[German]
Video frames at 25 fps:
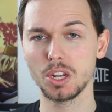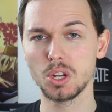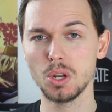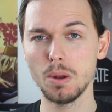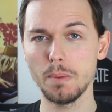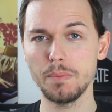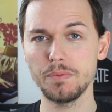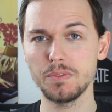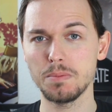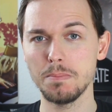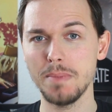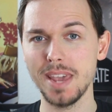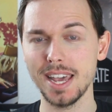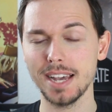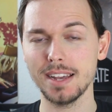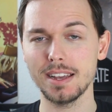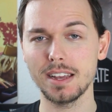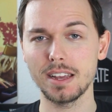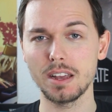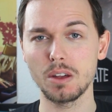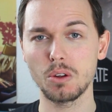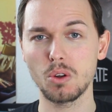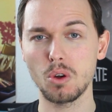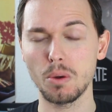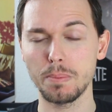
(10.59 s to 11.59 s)
knüpft
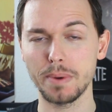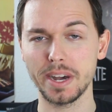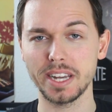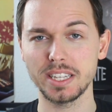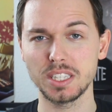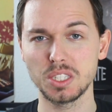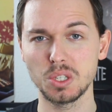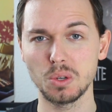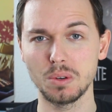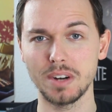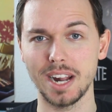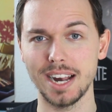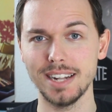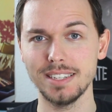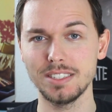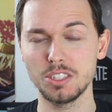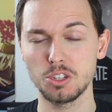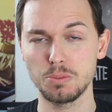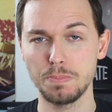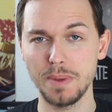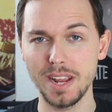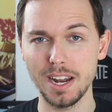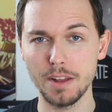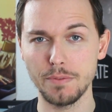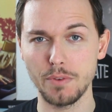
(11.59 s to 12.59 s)
mehrere Kooperationen als
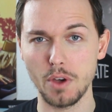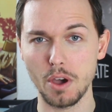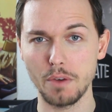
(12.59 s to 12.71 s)
Spiele